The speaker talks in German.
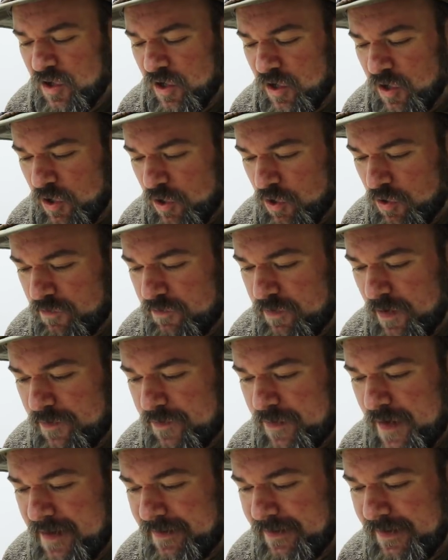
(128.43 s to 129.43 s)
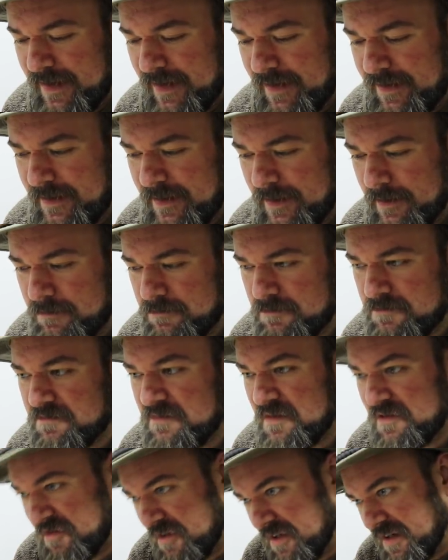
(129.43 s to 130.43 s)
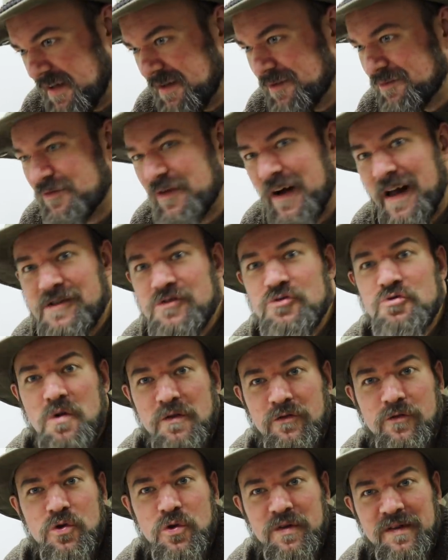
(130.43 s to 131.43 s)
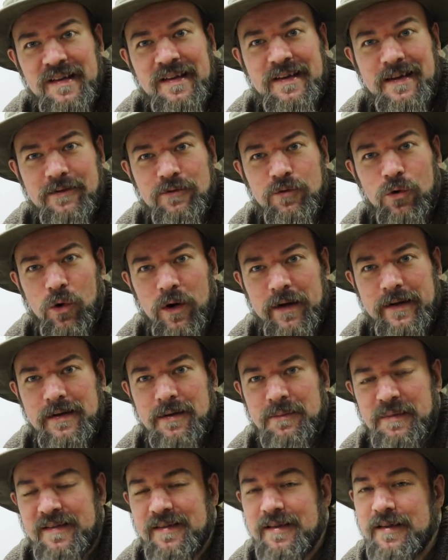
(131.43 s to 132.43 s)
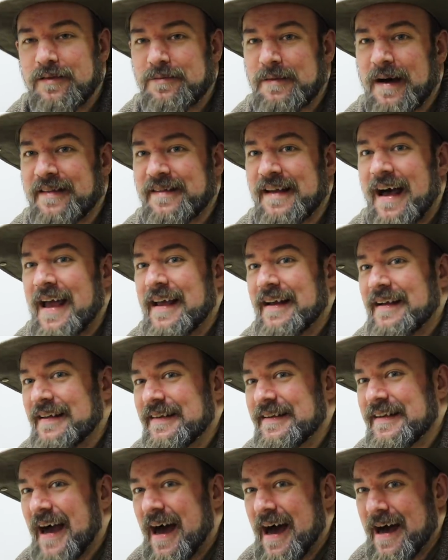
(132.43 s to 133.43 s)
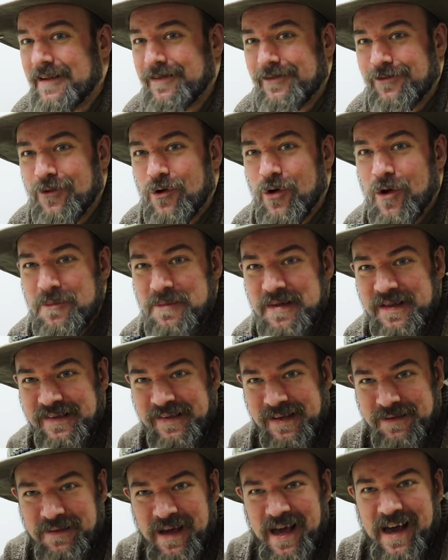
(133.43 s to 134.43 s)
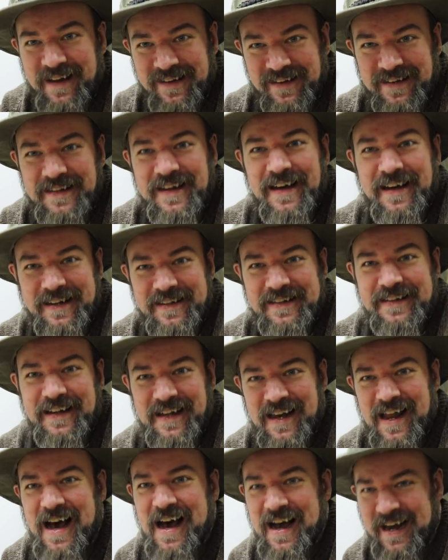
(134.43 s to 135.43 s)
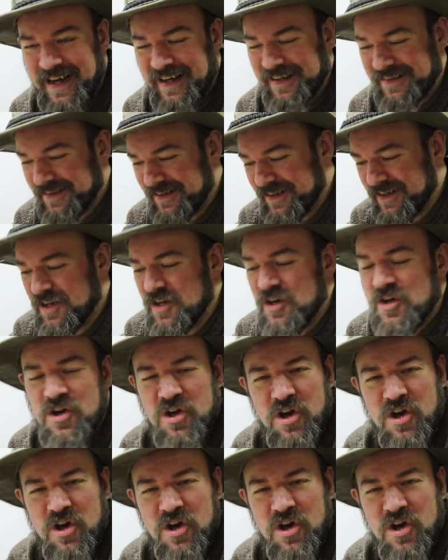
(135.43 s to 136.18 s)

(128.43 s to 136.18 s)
äh, verfestigte und in diesem Fall nur flüssig gewordene, beziehungsweise eigentlich gasförmig im Erdinneren gelagerte